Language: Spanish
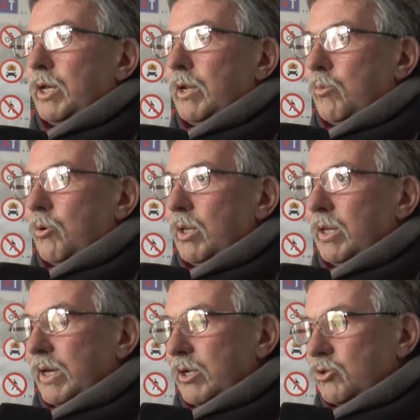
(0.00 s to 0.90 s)
tenemos el
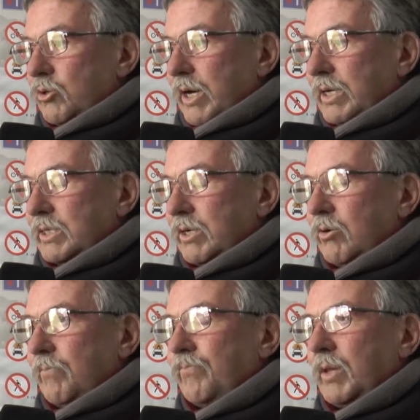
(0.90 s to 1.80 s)
derecho de
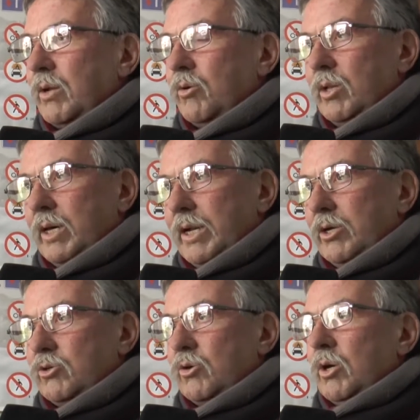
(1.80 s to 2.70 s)
hacerlo, no el
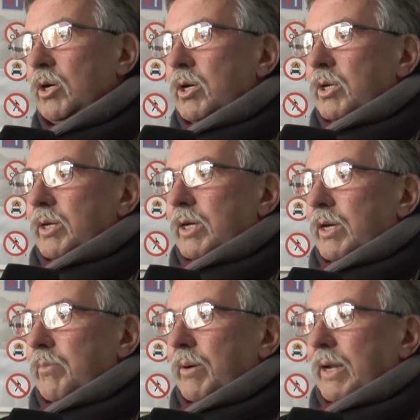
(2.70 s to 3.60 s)
derecho.
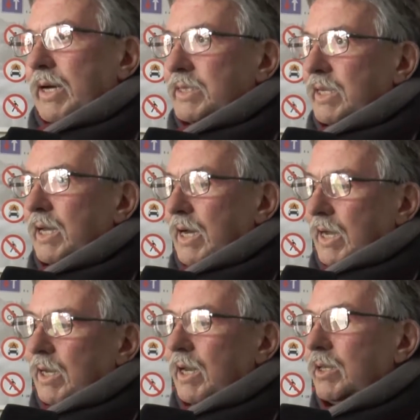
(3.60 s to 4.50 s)
Eh, para hacer el
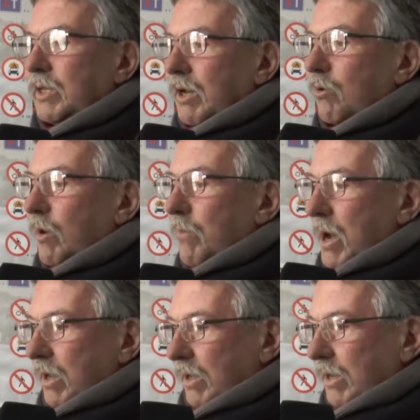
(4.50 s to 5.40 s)
carne le entregan una
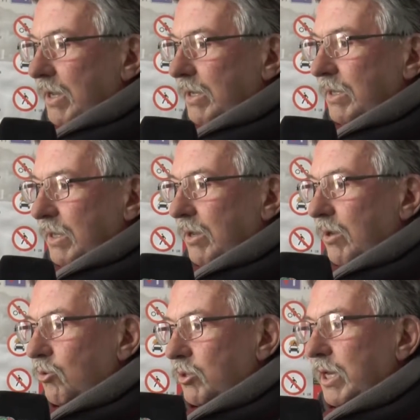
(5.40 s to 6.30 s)
máquina
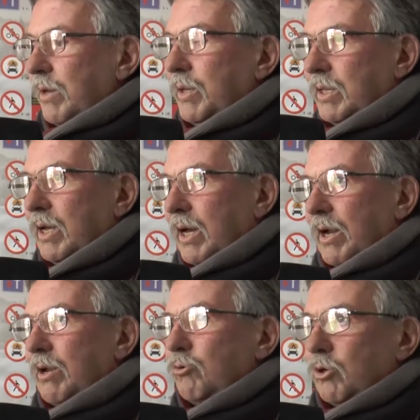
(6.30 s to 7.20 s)
que usted emite el
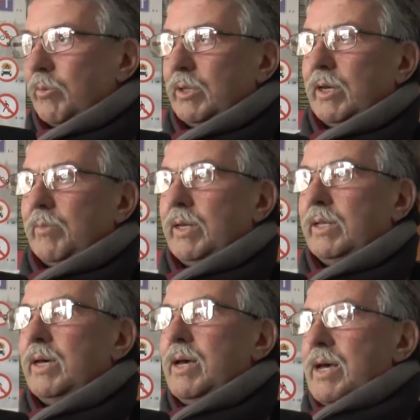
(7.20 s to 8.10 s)
carnet
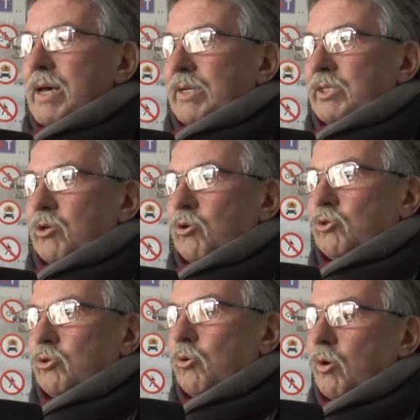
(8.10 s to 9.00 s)
automáticamente. Si
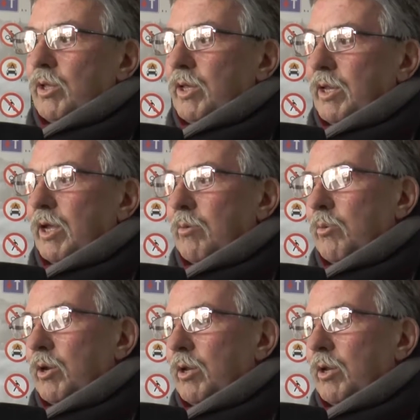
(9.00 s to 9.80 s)
nosotros nos adhiriéramos a